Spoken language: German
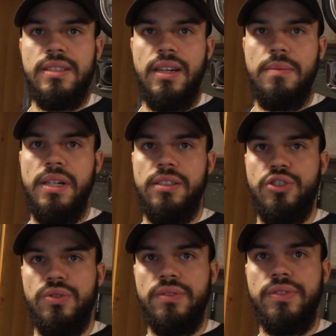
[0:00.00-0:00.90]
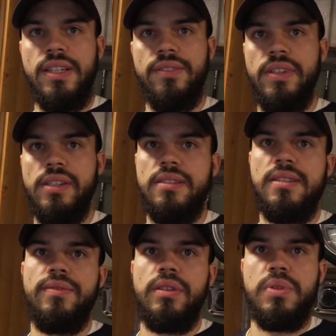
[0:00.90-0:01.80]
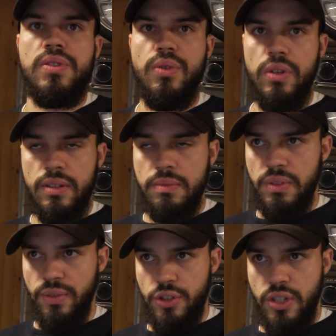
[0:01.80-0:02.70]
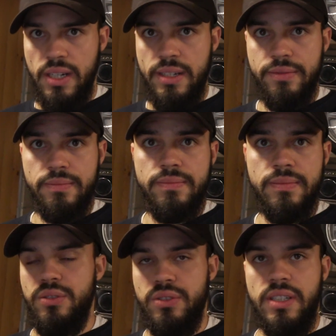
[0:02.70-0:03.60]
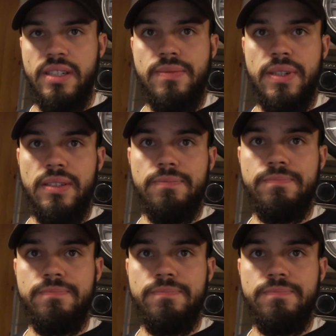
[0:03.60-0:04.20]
dramatisch und die Felgen werden jetzt einfach bezogen mit frischen Reifen und dann geht's weiter.